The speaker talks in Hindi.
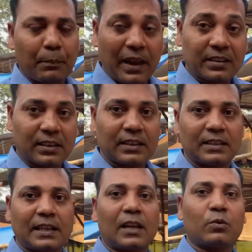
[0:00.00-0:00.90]
पैसन के
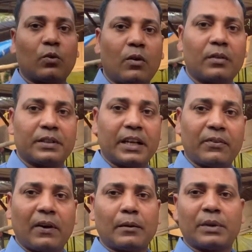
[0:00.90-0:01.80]
साथ वो डेयरी
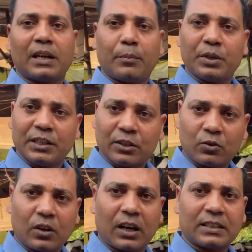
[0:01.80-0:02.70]
फार्मिंग का बिजनेस
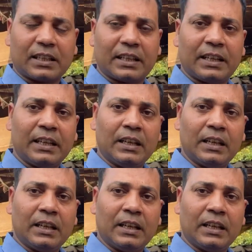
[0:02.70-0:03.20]
को कर सके